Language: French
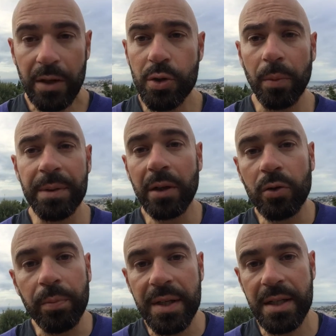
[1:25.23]
sur
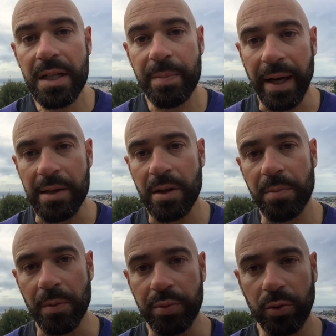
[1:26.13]
Pilote ton business par
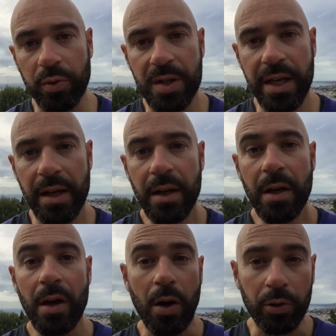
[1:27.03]
exemple, pour tout ce qui est
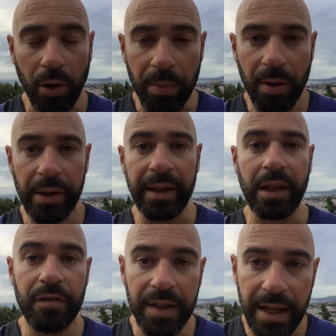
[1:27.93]
entreprendre,
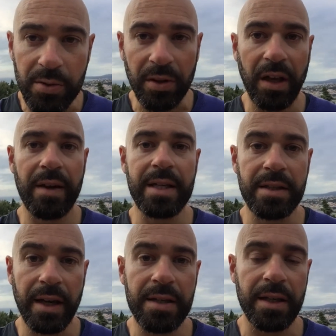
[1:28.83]
être efficace au travail,
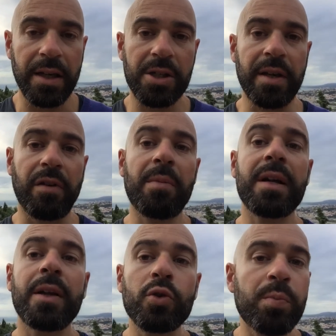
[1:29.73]
etc. C'est vraiment
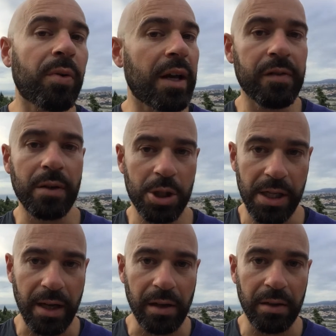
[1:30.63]
un atout pour la vie en
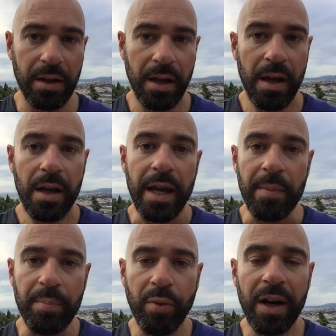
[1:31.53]
général.
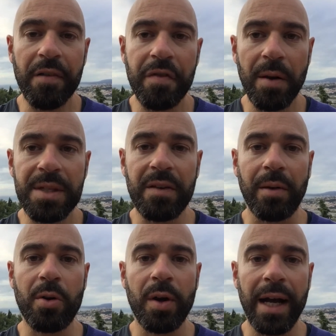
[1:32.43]
Et pour la forme, c'est
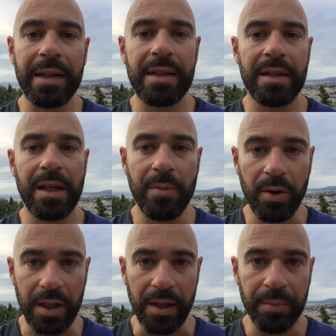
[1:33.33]
vraiment un des
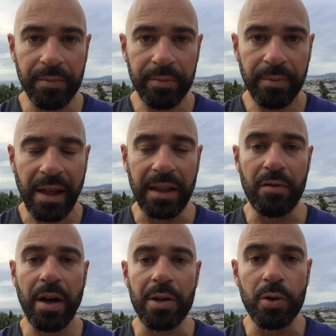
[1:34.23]
éléments clés
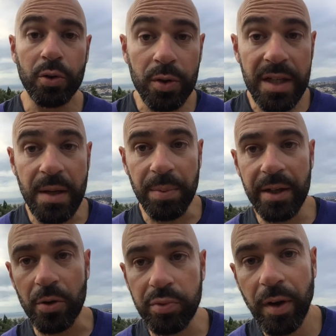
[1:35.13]
d'avoir une
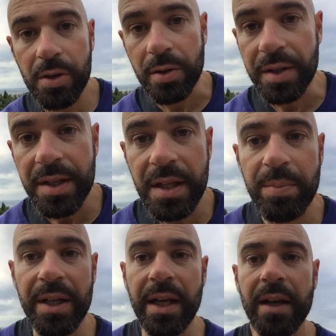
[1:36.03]
autodiscipline, de pouvoir se
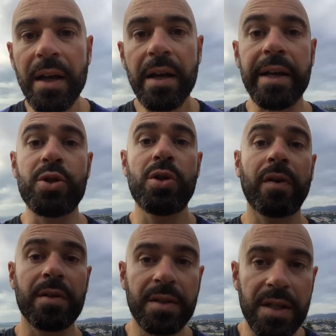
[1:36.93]
discipliner et
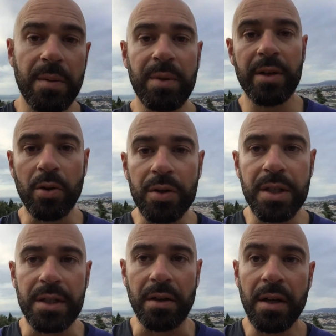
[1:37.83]
suivre une discipline au
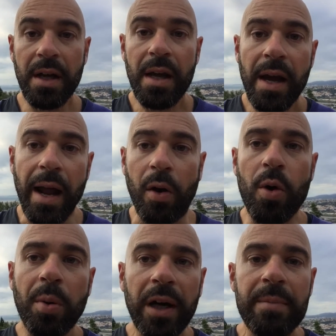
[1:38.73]
quotidien. Alors
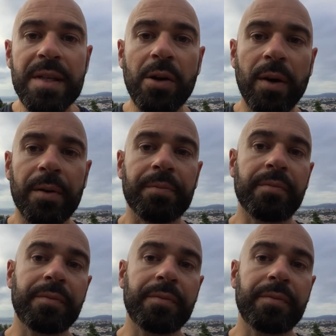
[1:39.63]
le problème c'est quoi